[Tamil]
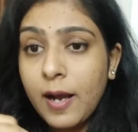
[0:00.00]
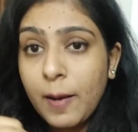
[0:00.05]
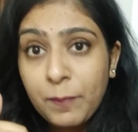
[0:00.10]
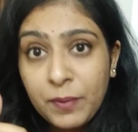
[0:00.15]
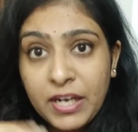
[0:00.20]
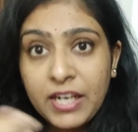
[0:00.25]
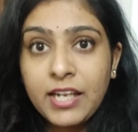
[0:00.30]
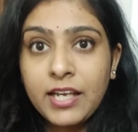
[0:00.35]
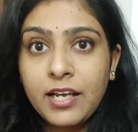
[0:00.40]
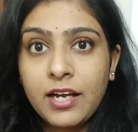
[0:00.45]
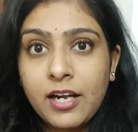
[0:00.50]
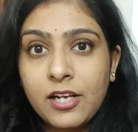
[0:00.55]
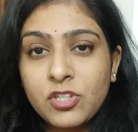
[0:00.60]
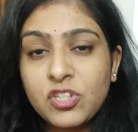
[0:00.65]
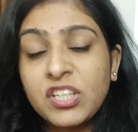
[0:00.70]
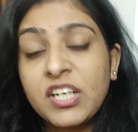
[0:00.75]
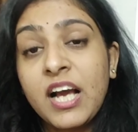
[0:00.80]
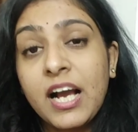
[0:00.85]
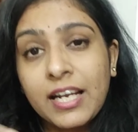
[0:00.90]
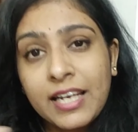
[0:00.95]
அப்படின்னு நீங்கள்
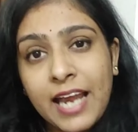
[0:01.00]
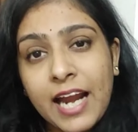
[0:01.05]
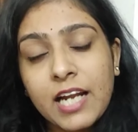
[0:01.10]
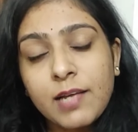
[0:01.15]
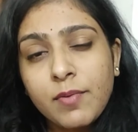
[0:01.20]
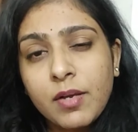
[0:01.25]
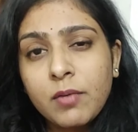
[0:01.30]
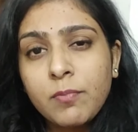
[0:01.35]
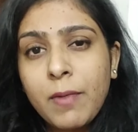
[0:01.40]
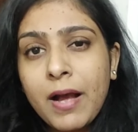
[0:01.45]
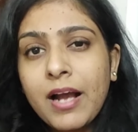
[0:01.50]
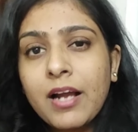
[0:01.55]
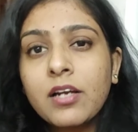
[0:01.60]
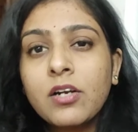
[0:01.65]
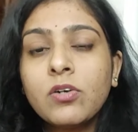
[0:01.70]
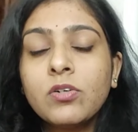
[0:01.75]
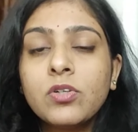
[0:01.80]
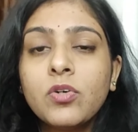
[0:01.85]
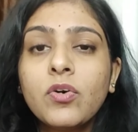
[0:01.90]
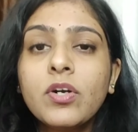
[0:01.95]
நினச்சிங்கன்னா அகாடமிக்
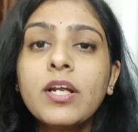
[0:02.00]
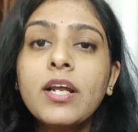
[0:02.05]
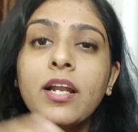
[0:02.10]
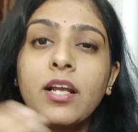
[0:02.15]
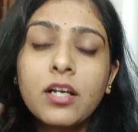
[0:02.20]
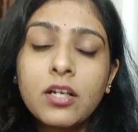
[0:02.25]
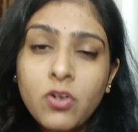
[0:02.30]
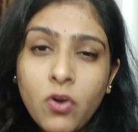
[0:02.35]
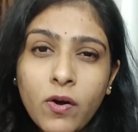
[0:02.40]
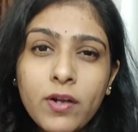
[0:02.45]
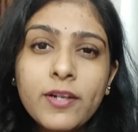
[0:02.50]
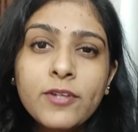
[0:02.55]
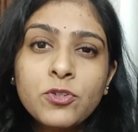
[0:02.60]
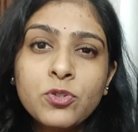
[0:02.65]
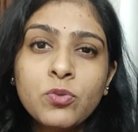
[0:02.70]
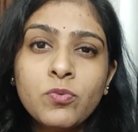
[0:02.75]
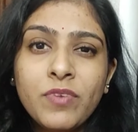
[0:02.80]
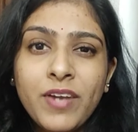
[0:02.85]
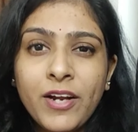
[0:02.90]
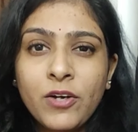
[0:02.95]
பேக்ரவுண்டோட எனக்கு
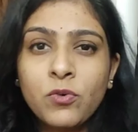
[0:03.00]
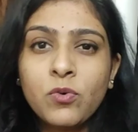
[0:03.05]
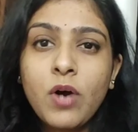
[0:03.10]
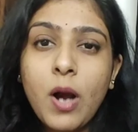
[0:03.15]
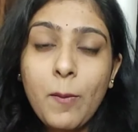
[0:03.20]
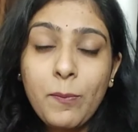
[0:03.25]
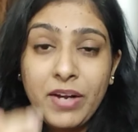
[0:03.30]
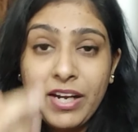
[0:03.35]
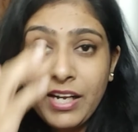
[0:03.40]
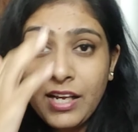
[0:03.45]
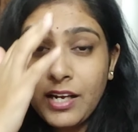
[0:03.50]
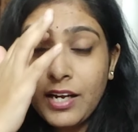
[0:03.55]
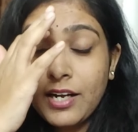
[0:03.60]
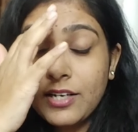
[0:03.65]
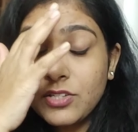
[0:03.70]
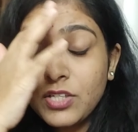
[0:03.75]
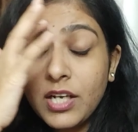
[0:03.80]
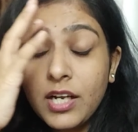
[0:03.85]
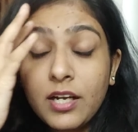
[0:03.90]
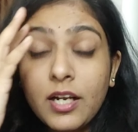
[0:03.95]
நாலேஜும் வேணும் அப்படின்னு நீங்கள்
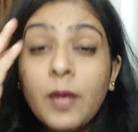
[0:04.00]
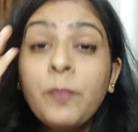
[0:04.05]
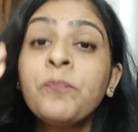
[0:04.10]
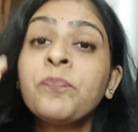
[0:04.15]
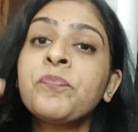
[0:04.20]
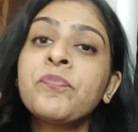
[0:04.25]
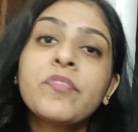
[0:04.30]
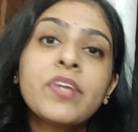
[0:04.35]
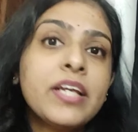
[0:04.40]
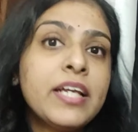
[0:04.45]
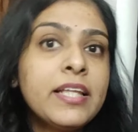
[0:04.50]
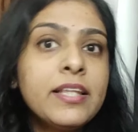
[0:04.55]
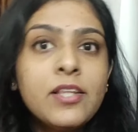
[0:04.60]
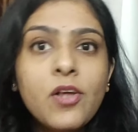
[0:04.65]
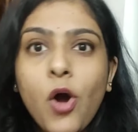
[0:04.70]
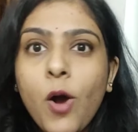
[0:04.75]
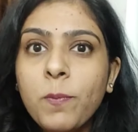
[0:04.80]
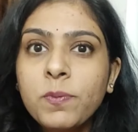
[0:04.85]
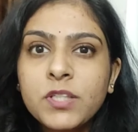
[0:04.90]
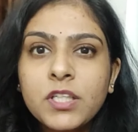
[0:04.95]
நினச்சிங்கன்னா
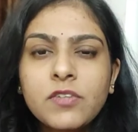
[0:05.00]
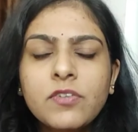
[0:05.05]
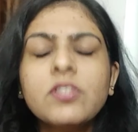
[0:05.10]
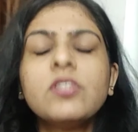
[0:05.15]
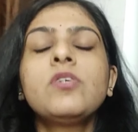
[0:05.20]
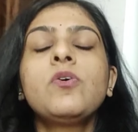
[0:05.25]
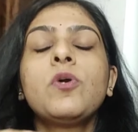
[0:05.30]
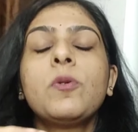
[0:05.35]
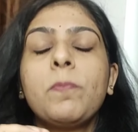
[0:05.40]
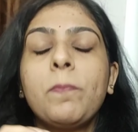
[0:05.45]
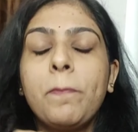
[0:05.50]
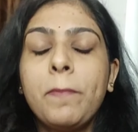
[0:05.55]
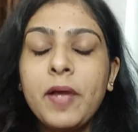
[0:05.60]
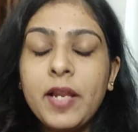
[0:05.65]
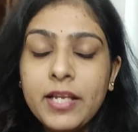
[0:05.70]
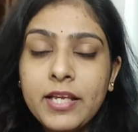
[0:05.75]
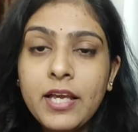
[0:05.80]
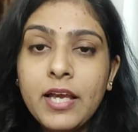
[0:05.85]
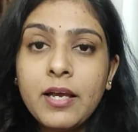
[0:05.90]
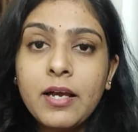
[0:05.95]
இந்த ஆப்ஷன் வந்து ஒரு
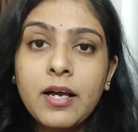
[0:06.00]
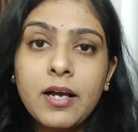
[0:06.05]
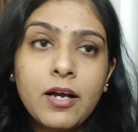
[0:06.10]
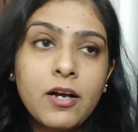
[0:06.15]
பெரிய